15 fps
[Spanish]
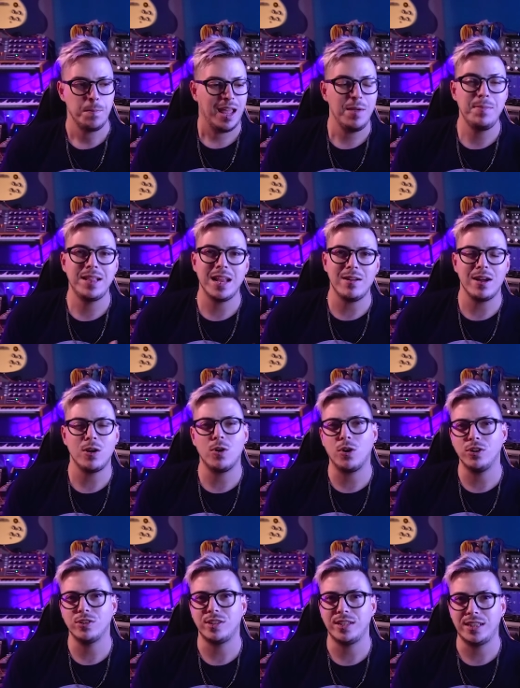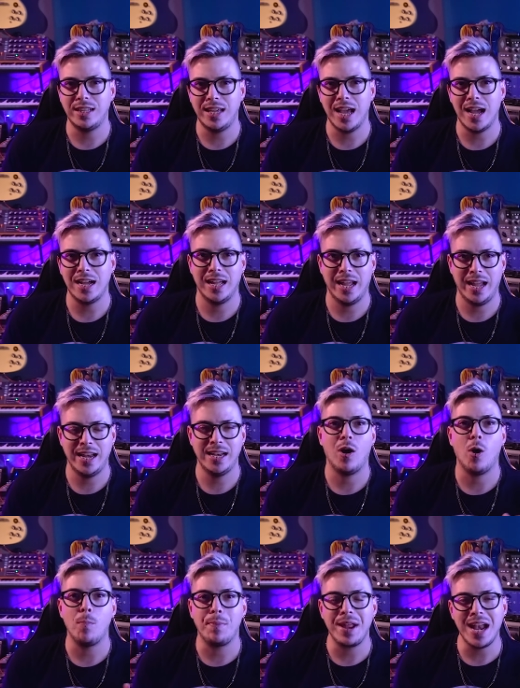Y mi trabajo consistía en
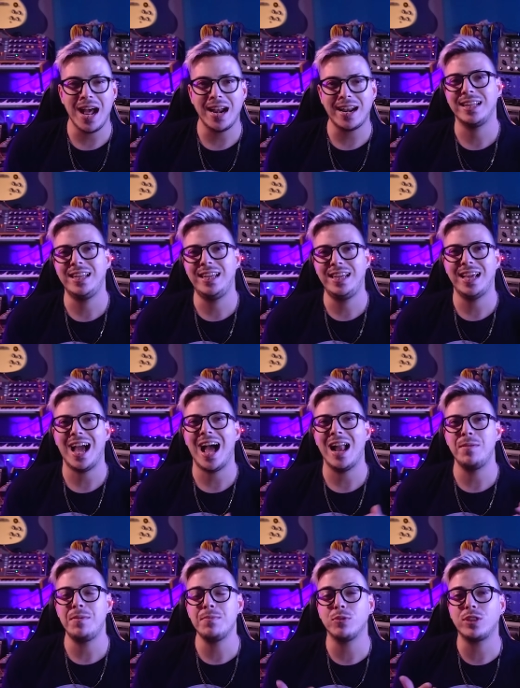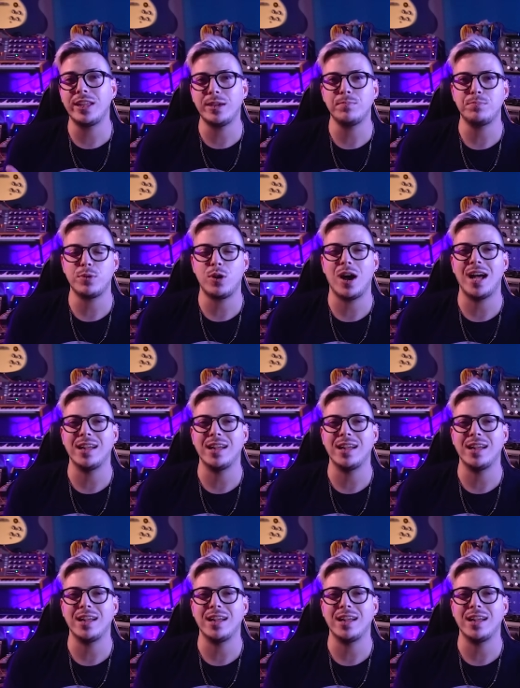operar y al mismo tiempo